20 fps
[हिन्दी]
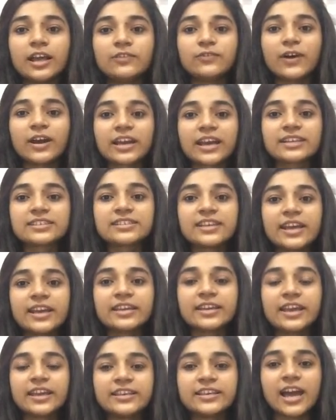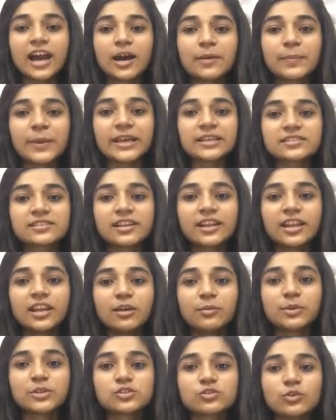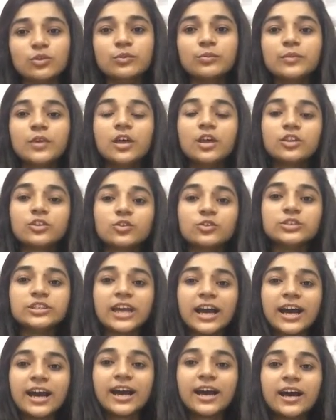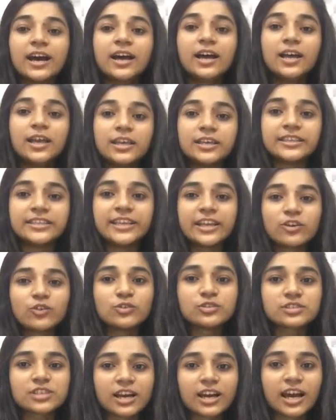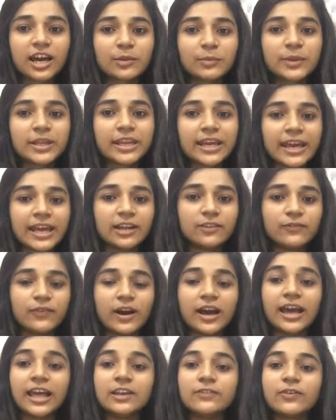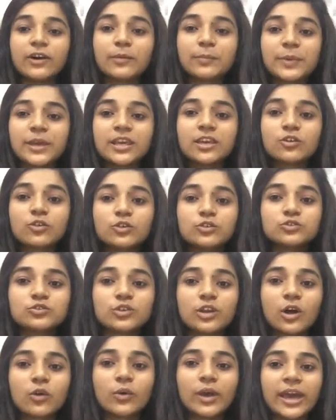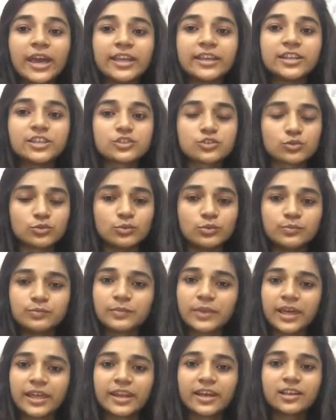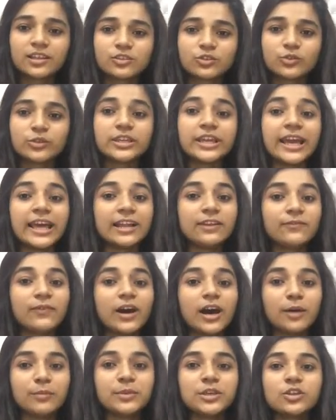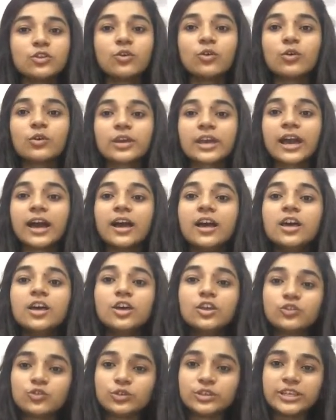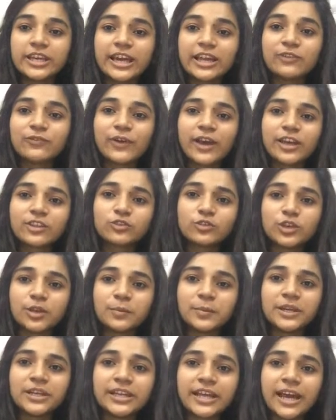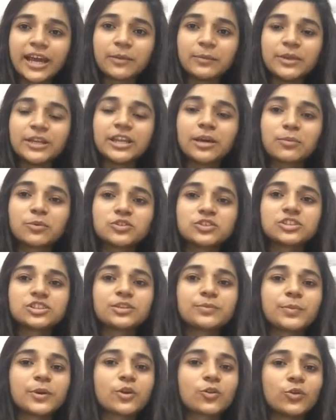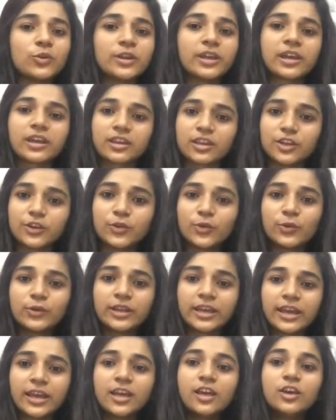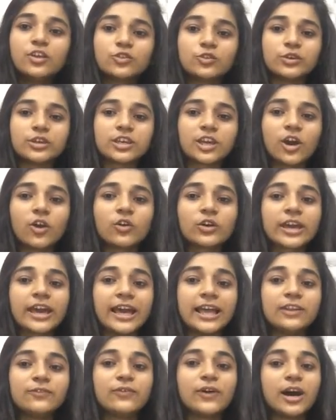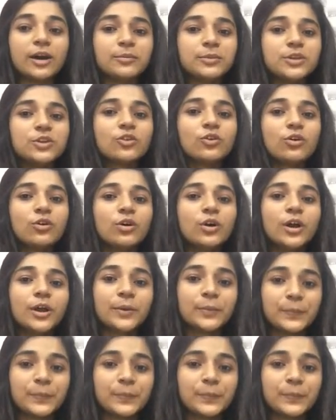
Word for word: अल्फ़ा कैसे है ये यहाँ पे एस्टर है ना बच्चों तो यहाँ ये कौन सा कार्बन है अल्फ़ा अल्फ़ा पे ही कौन जुड़ा हुआ है एन है ना तो ये अल्फ़ा अमीनो हो गया तो ये अल्फ़ा है तो ये बीटा है बीटा पोजीशन पे कौन है कीटोन है तो ये क्या हो गया अल्फ़ा अमीनो